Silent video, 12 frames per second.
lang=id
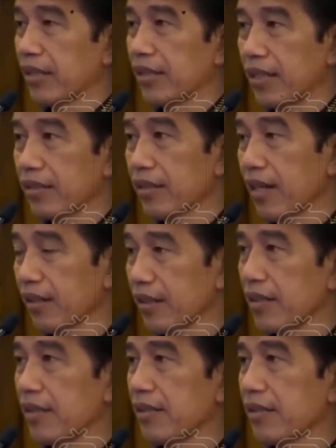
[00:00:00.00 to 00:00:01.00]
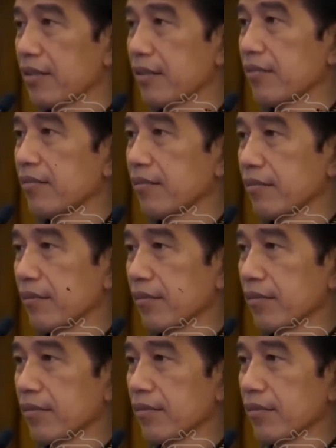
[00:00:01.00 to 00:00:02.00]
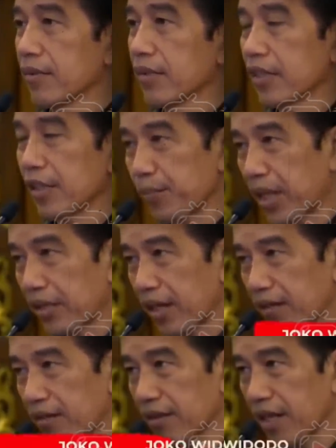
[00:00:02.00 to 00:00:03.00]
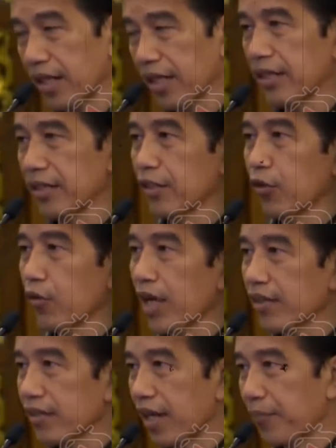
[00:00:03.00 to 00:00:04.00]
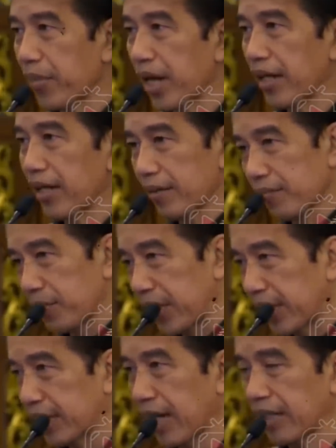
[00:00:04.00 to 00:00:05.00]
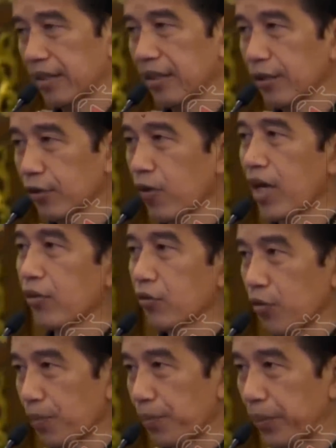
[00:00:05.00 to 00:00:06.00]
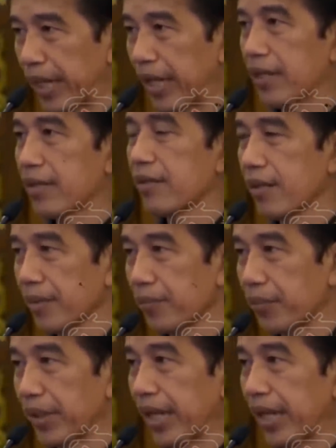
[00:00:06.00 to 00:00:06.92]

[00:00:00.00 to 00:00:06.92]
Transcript: Demikian dikatakan oleh praktisi hukum dan dosen Fakultas Hukum Visipol Universitas Muhammadiyah Jakarta, Ahmad Yani dalam artikel